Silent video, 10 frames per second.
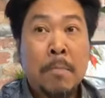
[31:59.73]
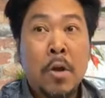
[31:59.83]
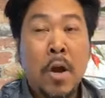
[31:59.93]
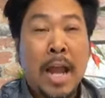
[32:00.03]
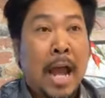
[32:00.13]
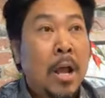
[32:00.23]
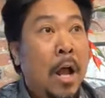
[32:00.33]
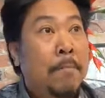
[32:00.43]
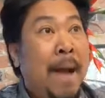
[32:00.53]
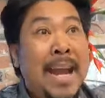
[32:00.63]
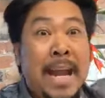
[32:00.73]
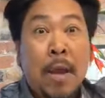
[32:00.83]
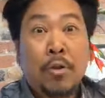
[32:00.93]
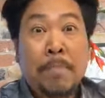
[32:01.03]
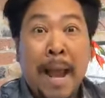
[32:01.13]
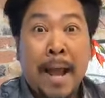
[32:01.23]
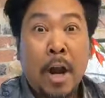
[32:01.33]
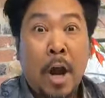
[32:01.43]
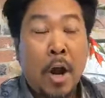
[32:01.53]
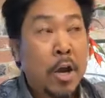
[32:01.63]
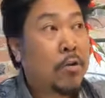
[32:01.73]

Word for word: mình nói là my nails matter,